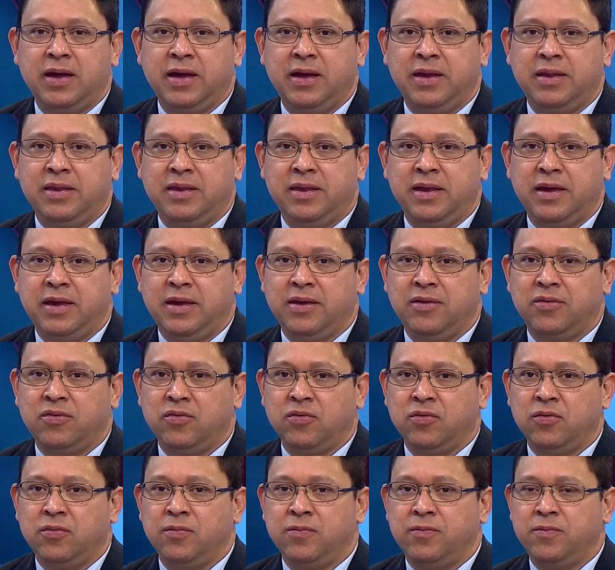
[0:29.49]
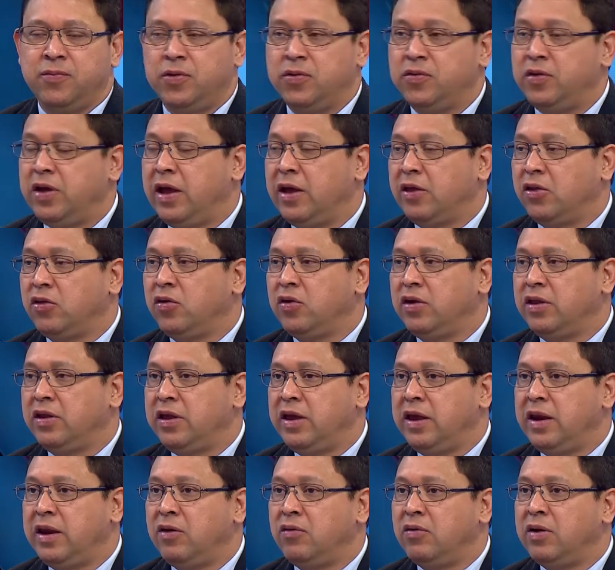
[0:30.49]
Este es un proyecto que
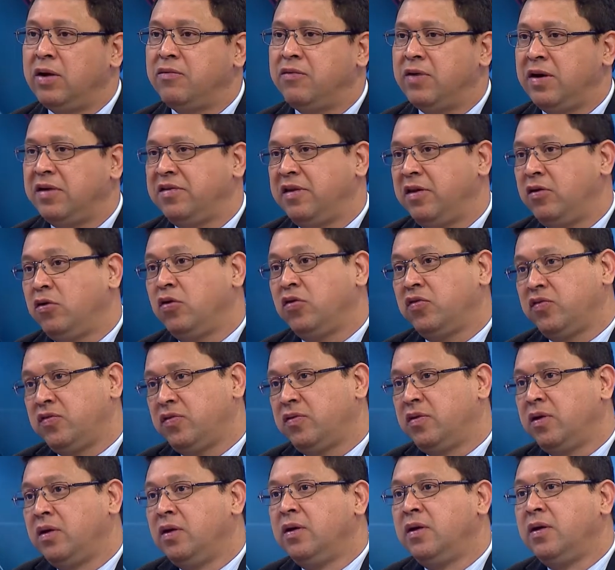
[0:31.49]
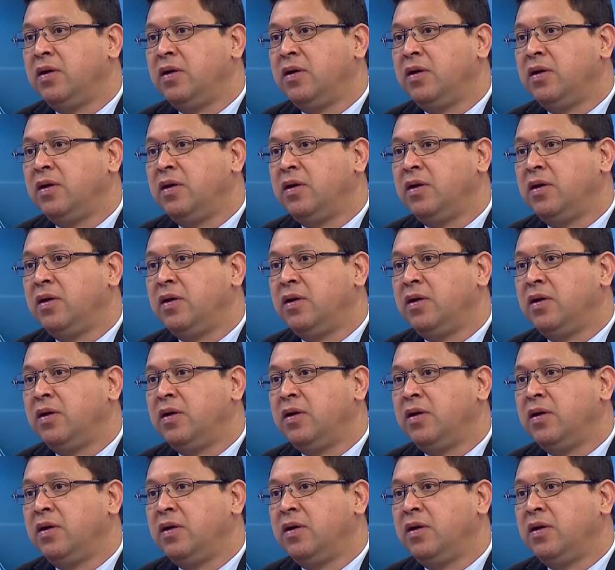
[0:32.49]
tiene una fase 2.